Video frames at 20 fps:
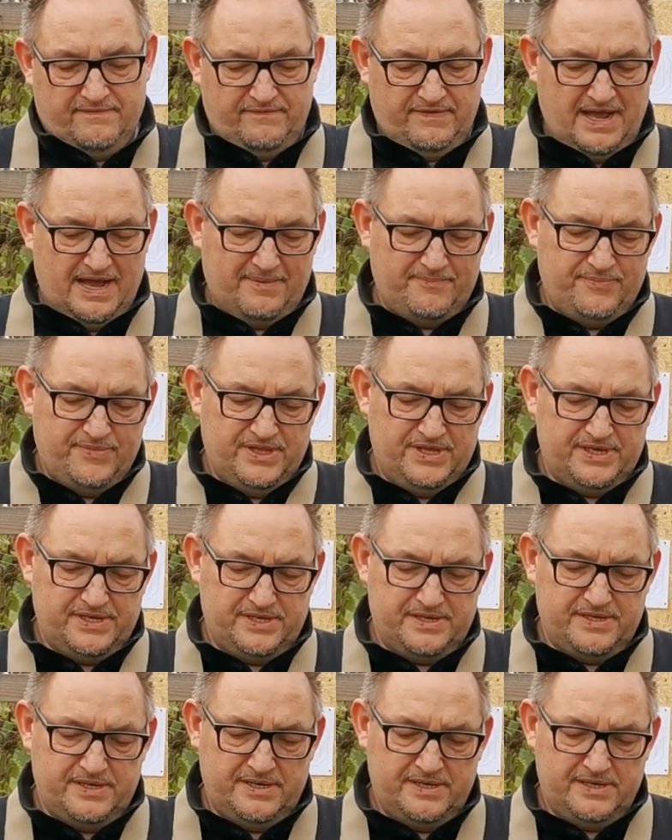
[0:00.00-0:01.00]
Wir haben
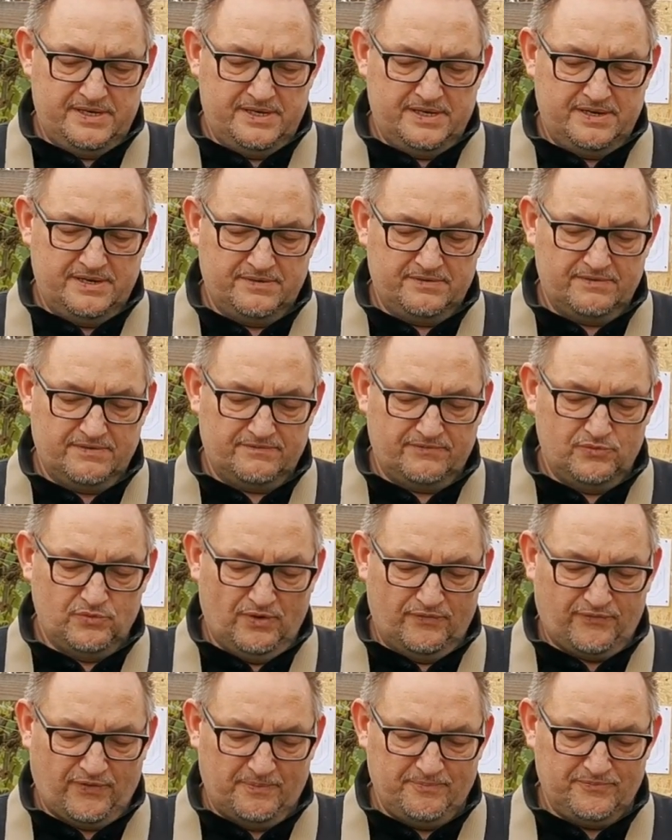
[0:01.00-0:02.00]
den
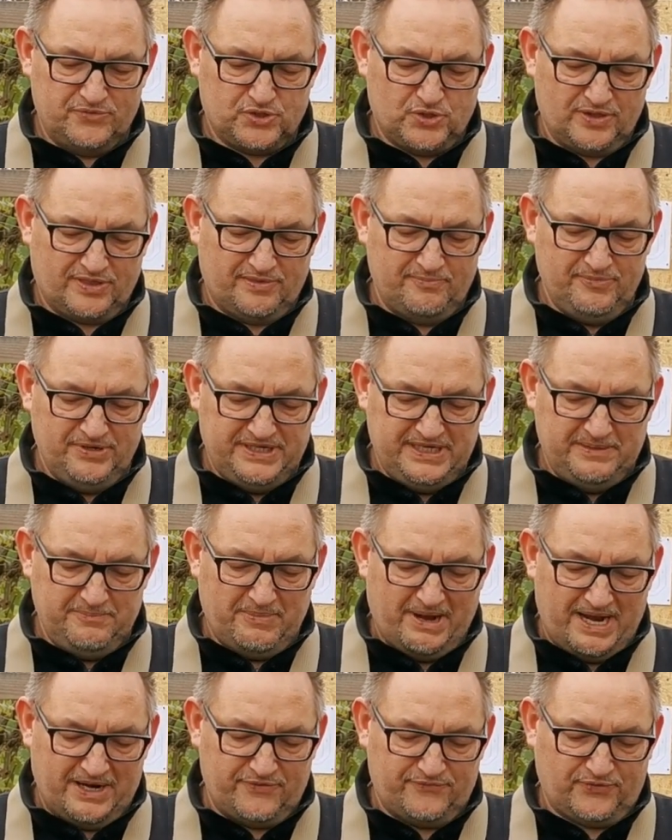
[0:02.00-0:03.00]
nur vom Schützen
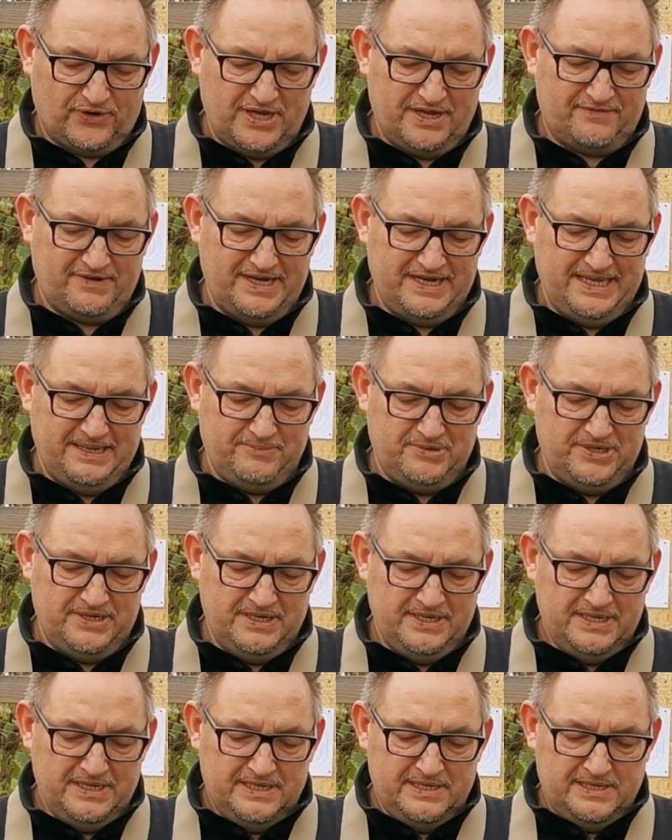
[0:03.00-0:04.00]
bedienbaren Feuerwallhebel
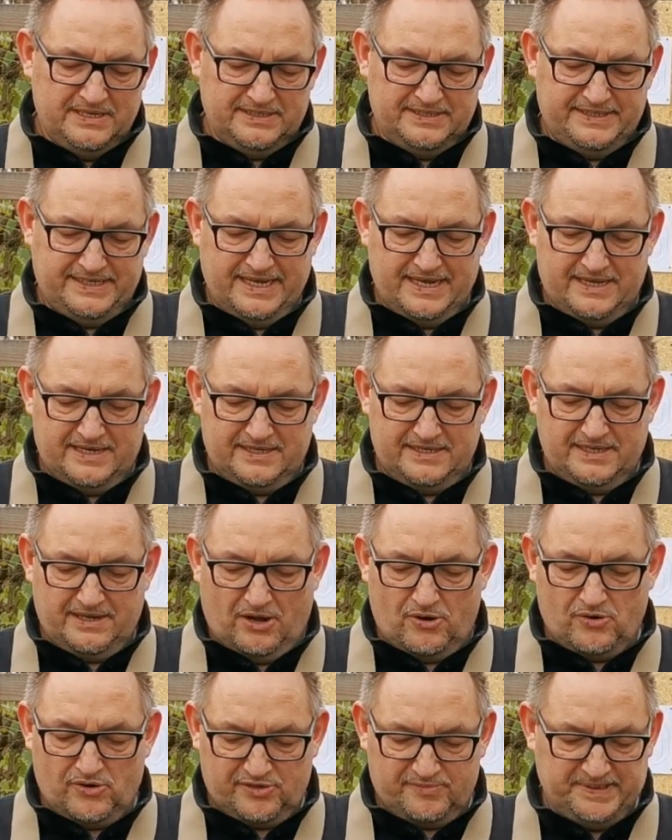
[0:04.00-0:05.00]
der
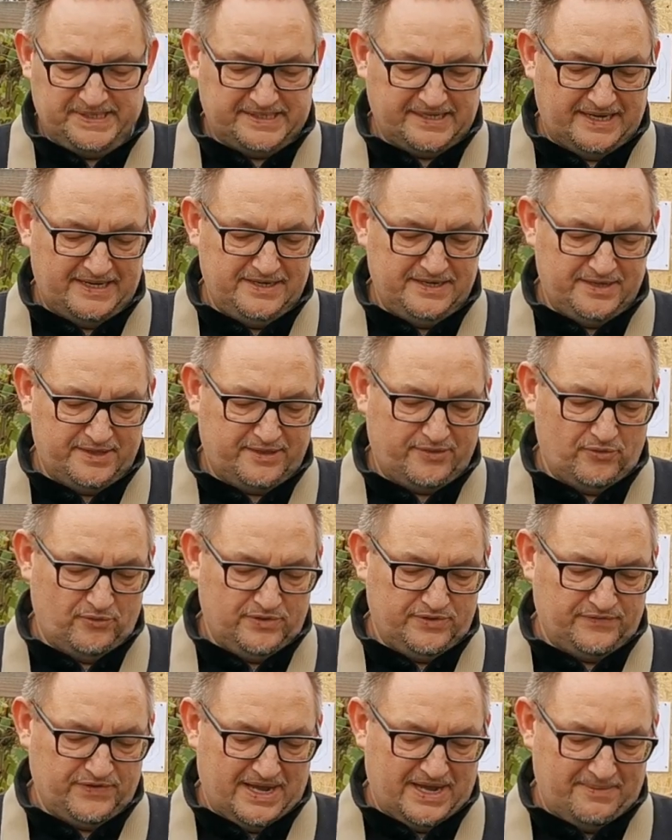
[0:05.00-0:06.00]
aus Metall ist
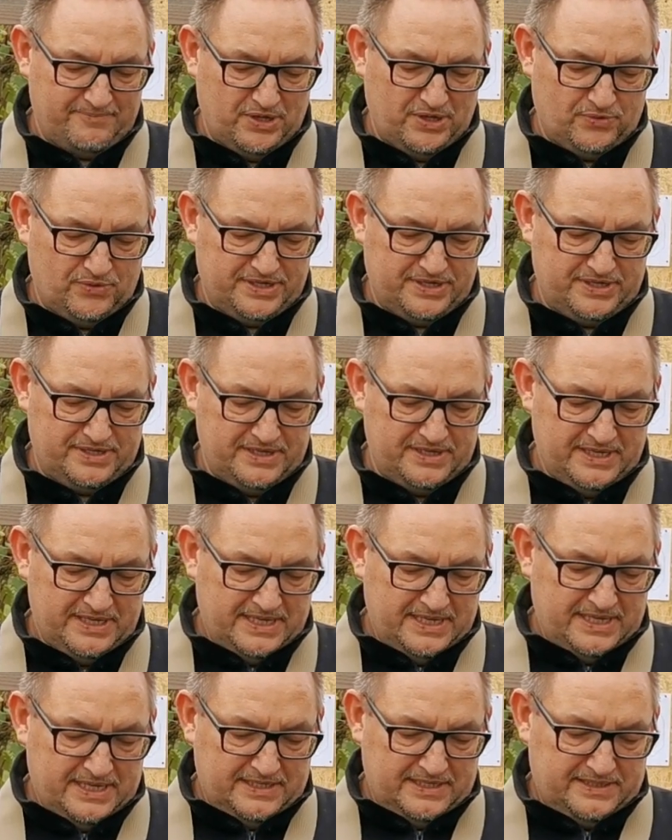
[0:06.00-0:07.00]
und wir haben hier unten
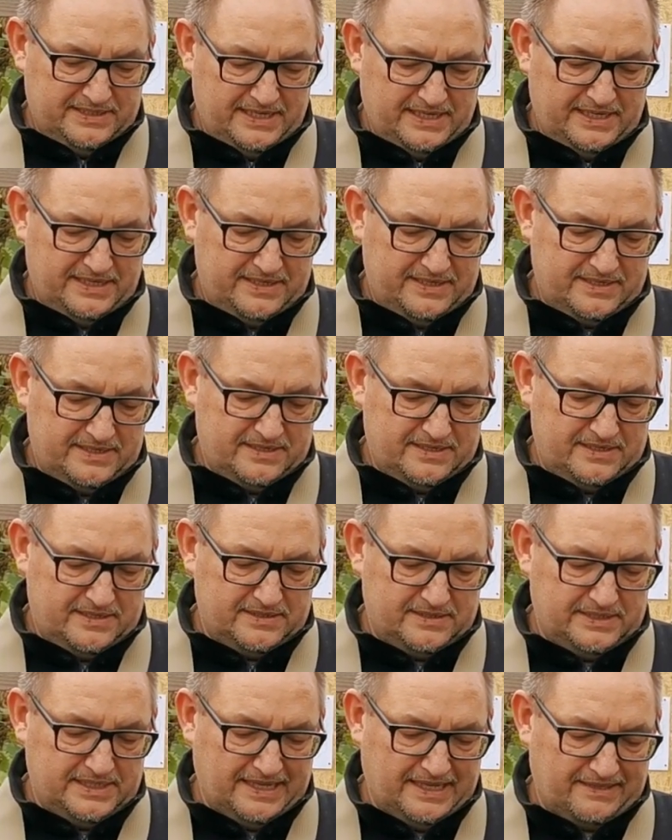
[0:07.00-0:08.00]
den,
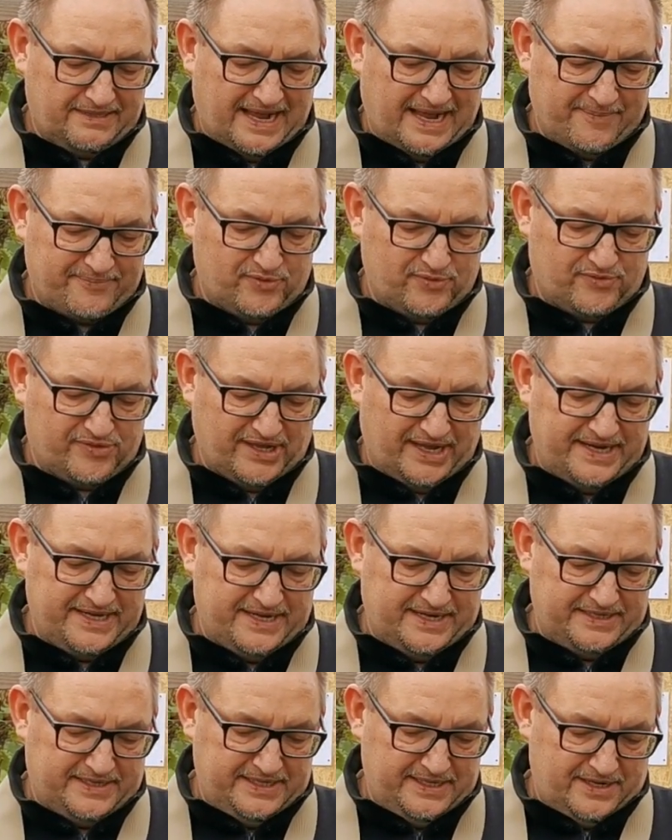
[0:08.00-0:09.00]
äh, die ganze
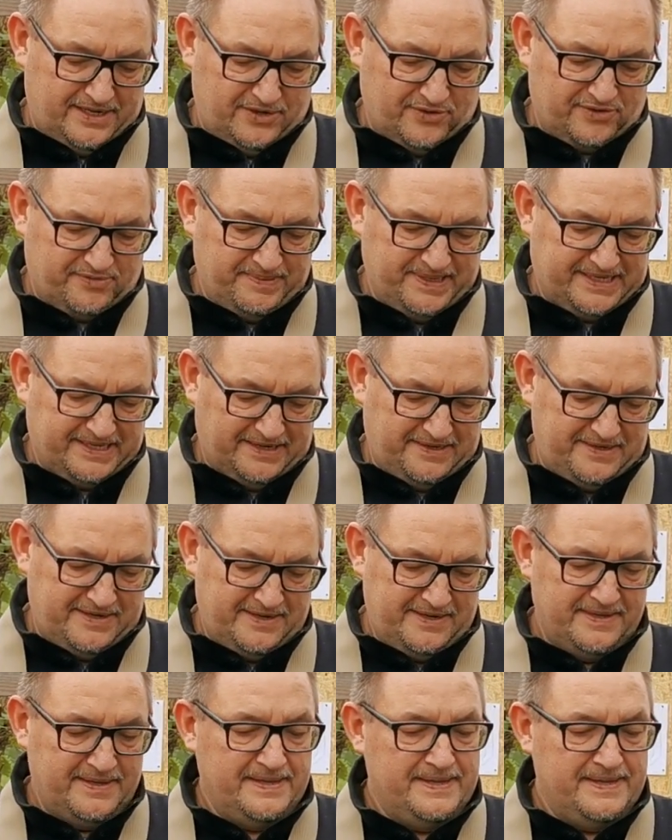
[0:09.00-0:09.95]
Abzugseinheit hier aus Metall.